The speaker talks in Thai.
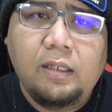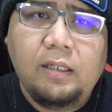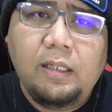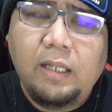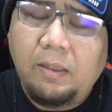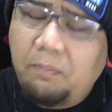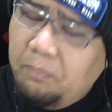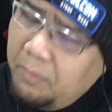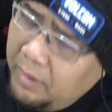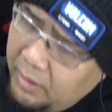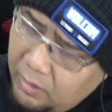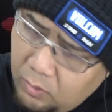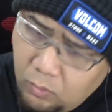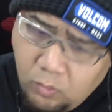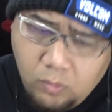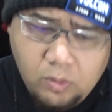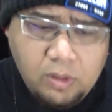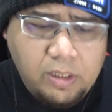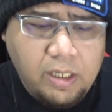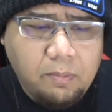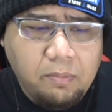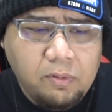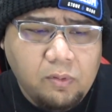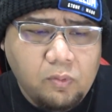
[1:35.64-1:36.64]
เล่นไม่รู้
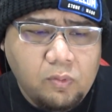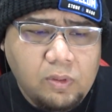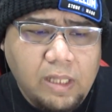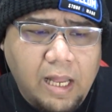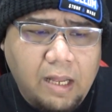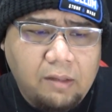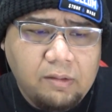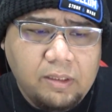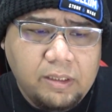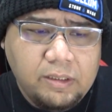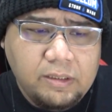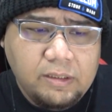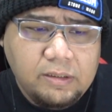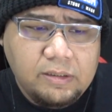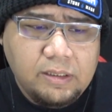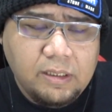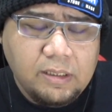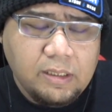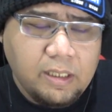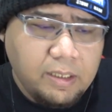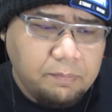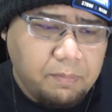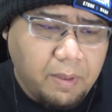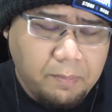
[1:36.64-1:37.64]
เรื่องรู้ราเลยจริ
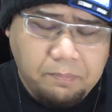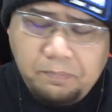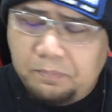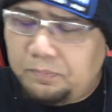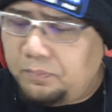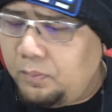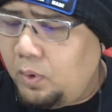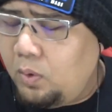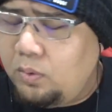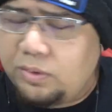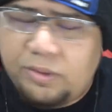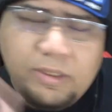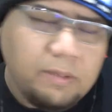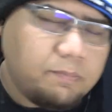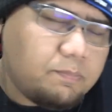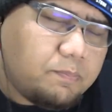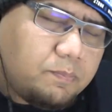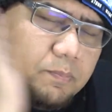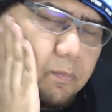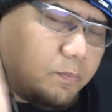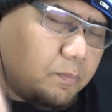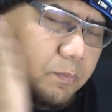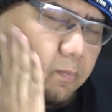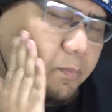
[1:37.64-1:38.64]
งๆ เลยแบบโอซิม
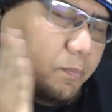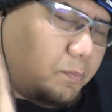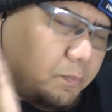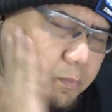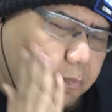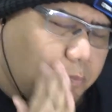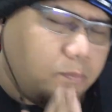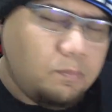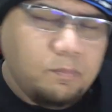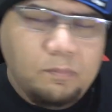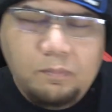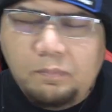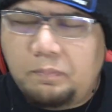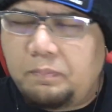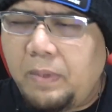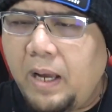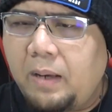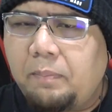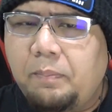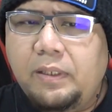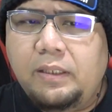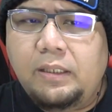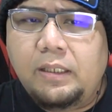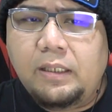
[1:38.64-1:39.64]
ปา
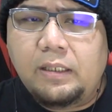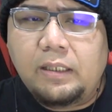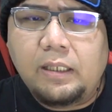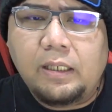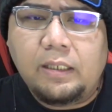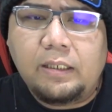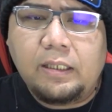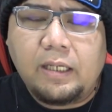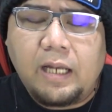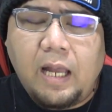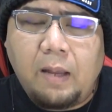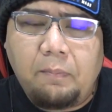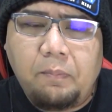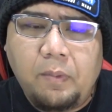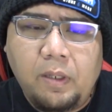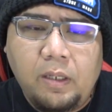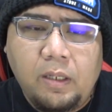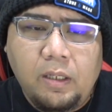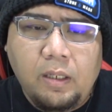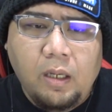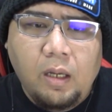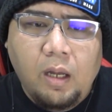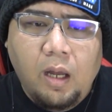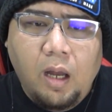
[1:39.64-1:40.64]
กไม่ดีเลยนะครับ
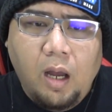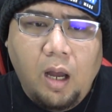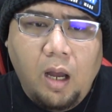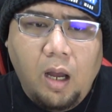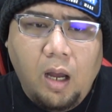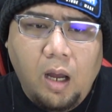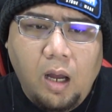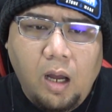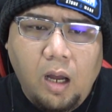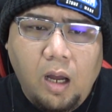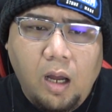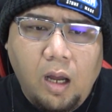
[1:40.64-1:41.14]
เอ่